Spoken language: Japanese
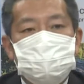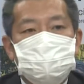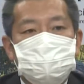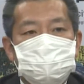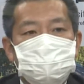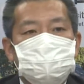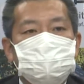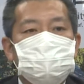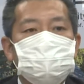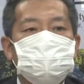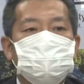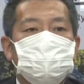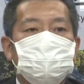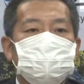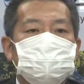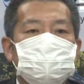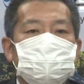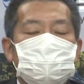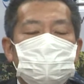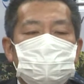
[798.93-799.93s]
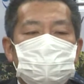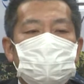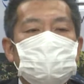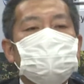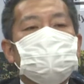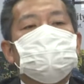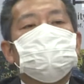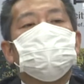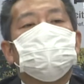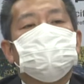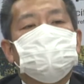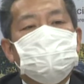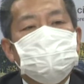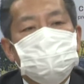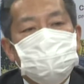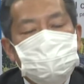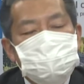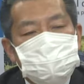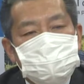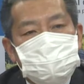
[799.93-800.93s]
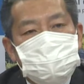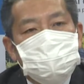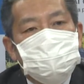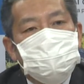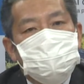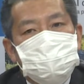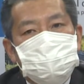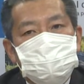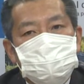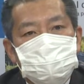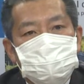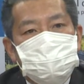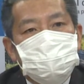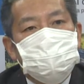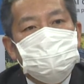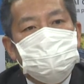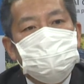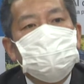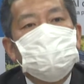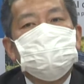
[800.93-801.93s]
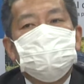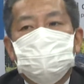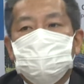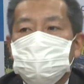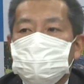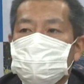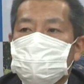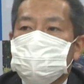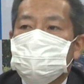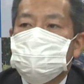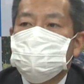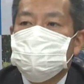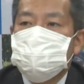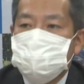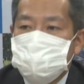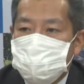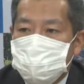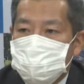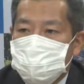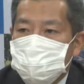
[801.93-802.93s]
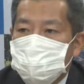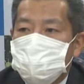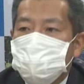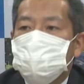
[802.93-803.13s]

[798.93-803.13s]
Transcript: 少しでもやはり路線バスっていうのはよく市内のこうちゃんバスでも